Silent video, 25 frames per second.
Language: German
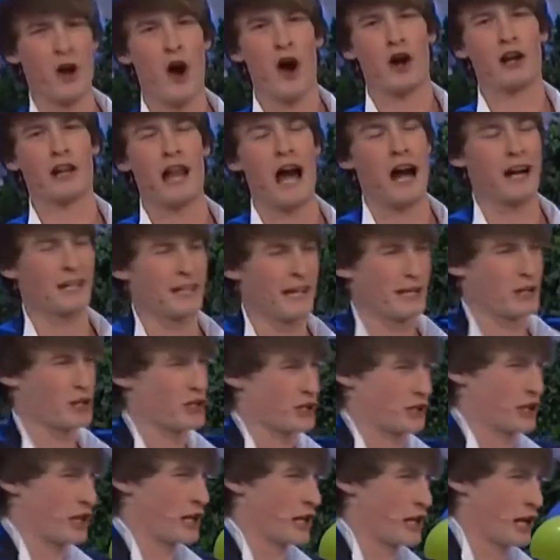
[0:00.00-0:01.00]
noch lang nicht
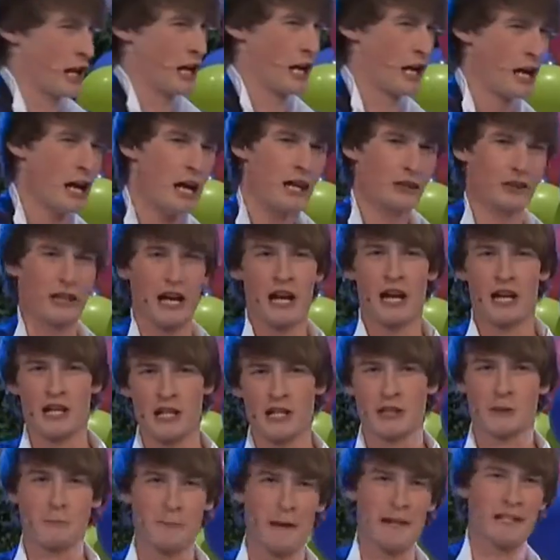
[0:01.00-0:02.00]
still, denn
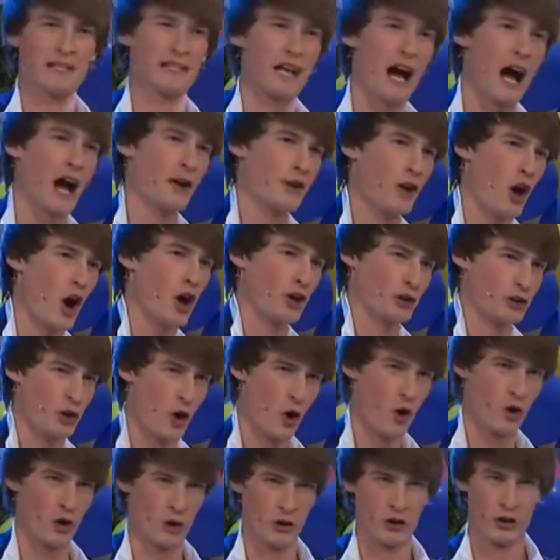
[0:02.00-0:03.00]
ich bin ja noch
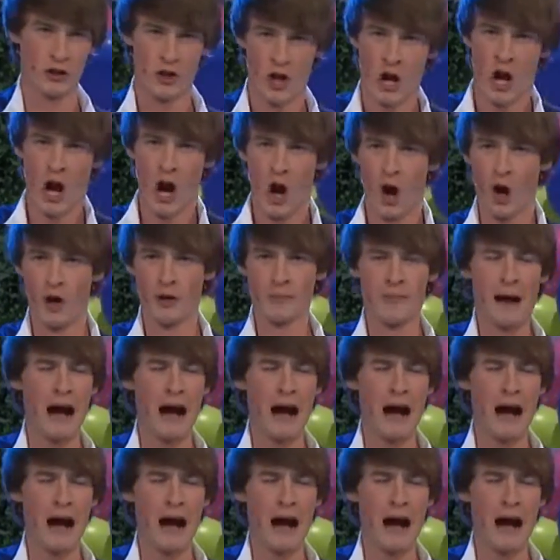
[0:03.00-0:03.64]
jung und